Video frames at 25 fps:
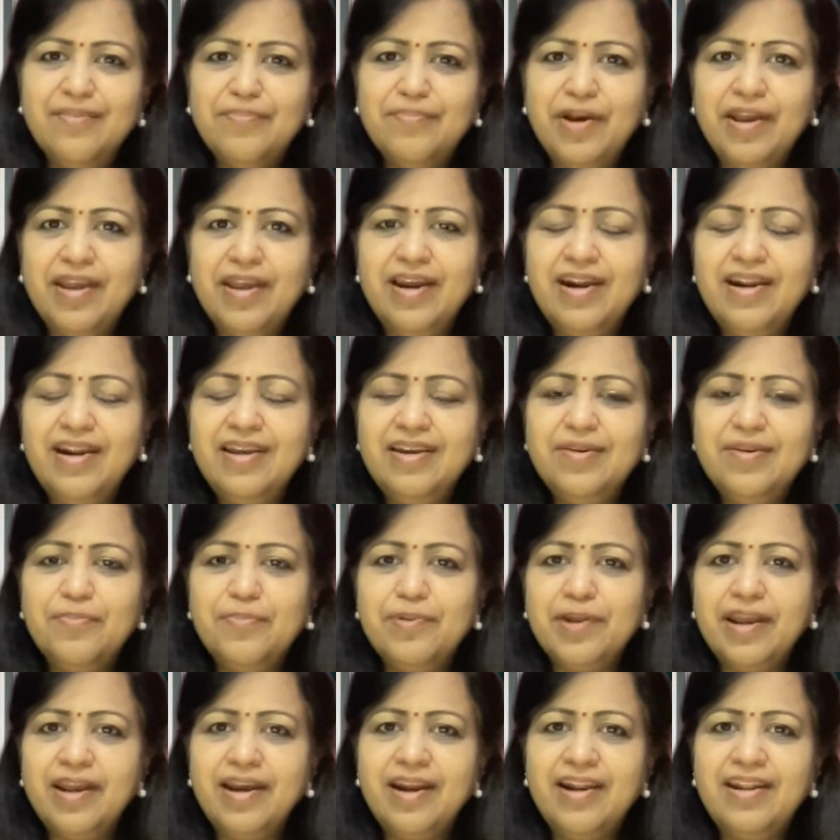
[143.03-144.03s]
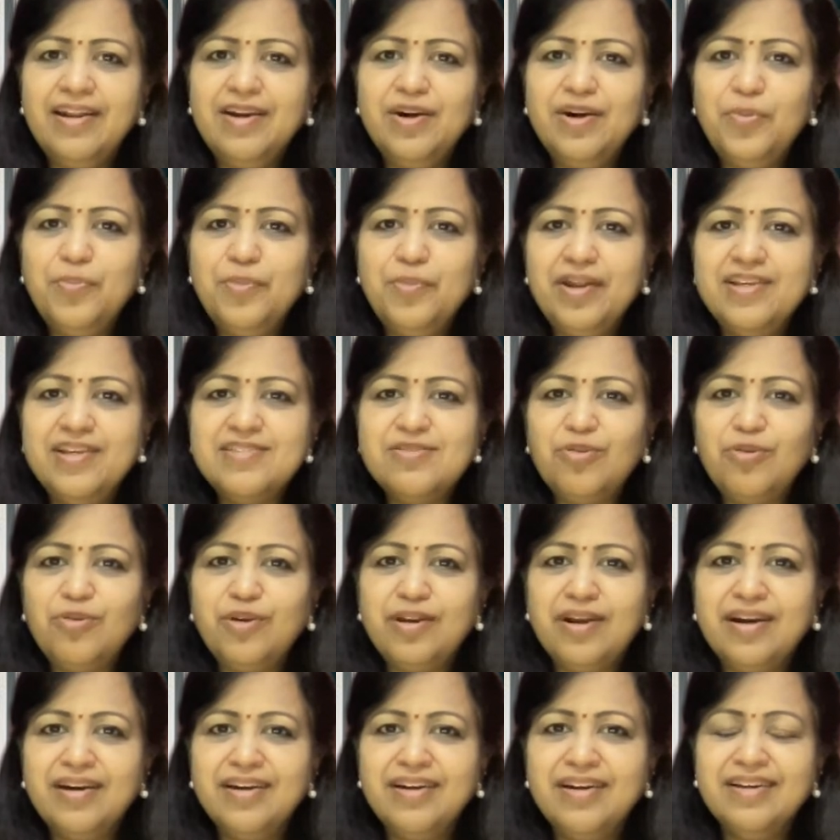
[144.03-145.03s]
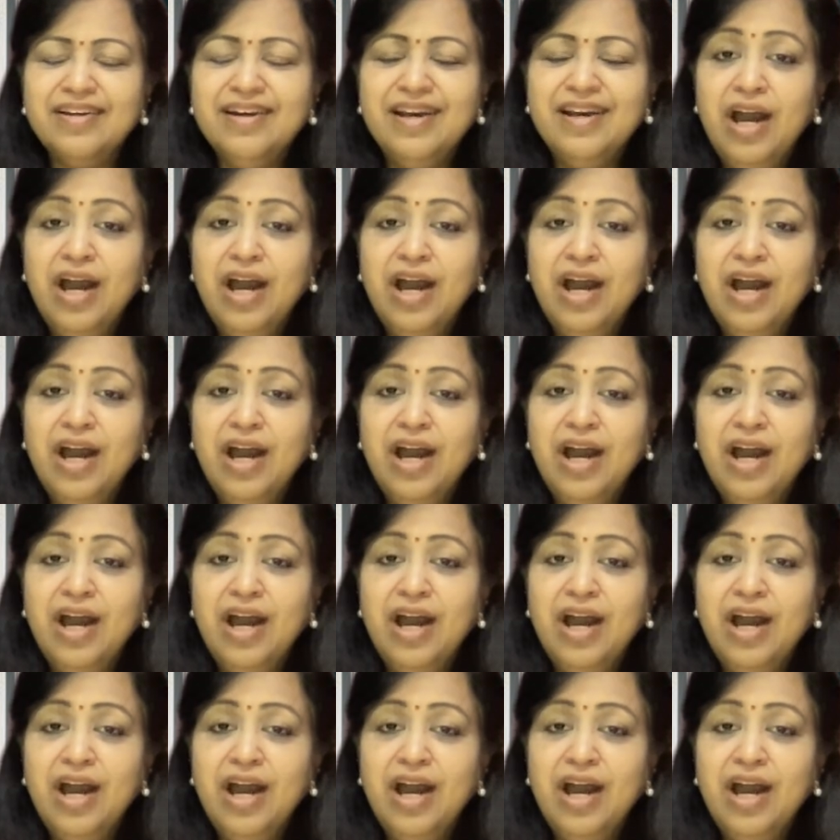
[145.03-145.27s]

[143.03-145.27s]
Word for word: பயணிகள் பிரயாணிகளும் என்ன சொல்றாங்க